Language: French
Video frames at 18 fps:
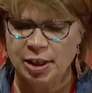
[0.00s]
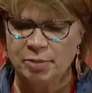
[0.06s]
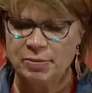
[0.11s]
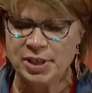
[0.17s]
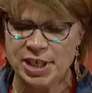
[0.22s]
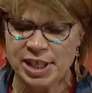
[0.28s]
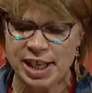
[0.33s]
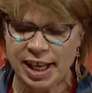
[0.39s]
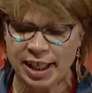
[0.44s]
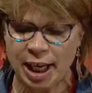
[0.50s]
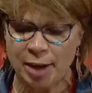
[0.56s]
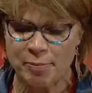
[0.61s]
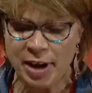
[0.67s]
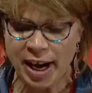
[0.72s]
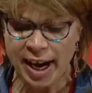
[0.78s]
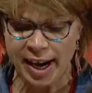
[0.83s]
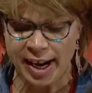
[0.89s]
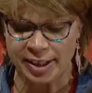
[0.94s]
Mes chers
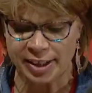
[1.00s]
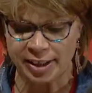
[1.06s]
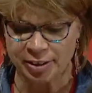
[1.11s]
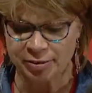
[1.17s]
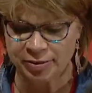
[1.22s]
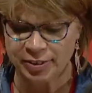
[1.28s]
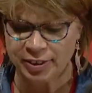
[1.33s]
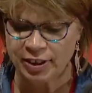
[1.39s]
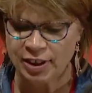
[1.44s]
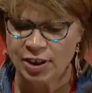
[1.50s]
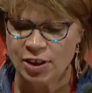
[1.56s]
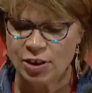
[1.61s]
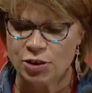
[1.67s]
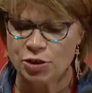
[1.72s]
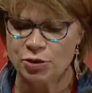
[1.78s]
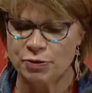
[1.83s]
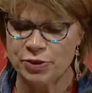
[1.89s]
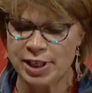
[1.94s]
camarades,
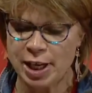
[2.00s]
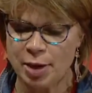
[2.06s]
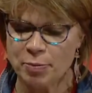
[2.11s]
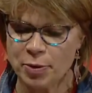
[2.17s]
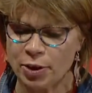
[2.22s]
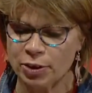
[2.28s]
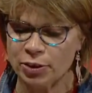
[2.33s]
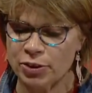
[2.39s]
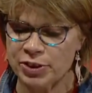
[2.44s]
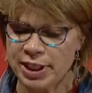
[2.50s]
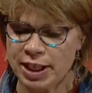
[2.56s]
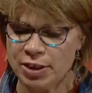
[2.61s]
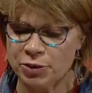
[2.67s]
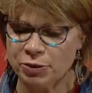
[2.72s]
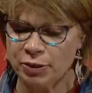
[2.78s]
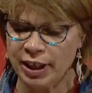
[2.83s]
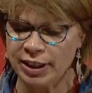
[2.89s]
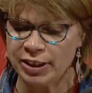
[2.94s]
je vous apporte le
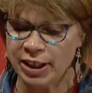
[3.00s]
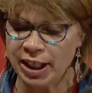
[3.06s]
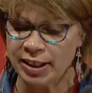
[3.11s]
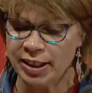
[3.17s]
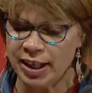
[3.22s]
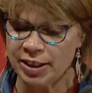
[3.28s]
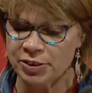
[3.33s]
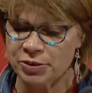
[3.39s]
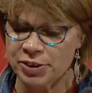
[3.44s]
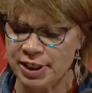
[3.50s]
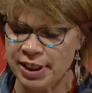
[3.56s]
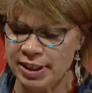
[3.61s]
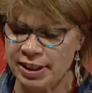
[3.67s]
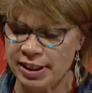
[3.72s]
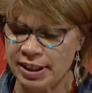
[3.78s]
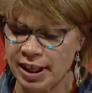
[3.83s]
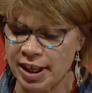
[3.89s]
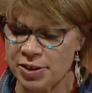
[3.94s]
salut fraternel du
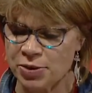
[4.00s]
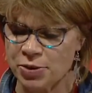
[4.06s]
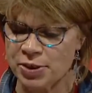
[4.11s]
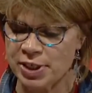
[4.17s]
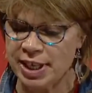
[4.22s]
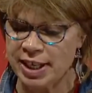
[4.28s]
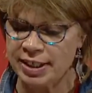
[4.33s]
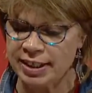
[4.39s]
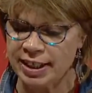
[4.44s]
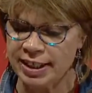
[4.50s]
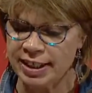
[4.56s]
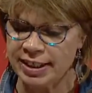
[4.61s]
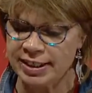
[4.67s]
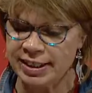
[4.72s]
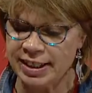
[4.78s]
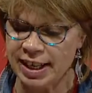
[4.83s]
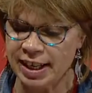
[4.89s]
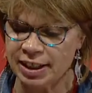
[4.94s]
syndicat Société
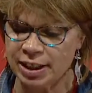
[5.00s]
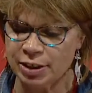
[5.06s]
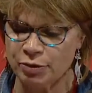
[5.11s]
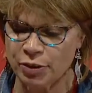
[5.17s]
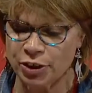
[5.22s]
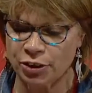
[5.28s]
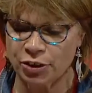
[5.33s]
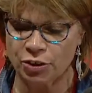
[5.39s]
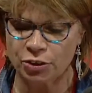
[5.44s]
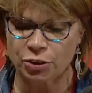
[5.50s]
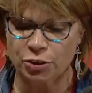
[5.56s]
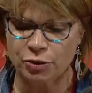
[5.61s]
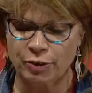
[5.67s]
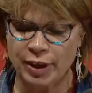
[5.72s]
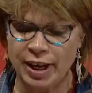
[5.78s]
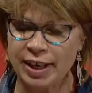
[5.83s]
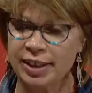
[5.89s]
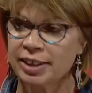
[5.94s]
laitière des volcans
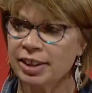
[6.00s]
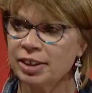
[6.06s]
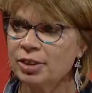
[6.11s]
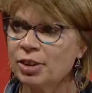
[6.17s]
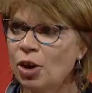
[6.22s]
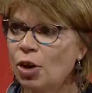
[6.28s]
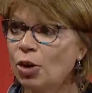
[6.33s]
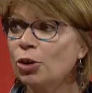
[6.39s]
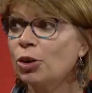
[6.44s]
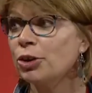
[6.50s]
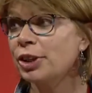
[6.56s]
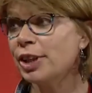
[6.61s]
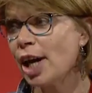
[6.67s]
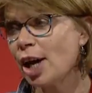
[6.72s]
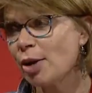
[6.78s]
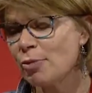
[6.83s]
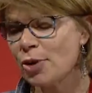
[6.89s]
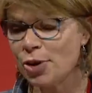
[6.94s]
d'Auvergne en Côte
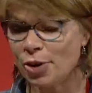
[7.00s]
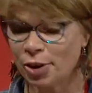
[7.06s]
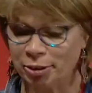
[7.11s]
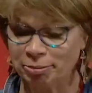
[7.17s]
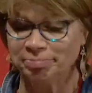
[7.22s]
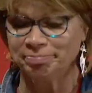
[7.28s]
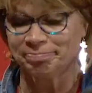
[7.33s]
d'Armor.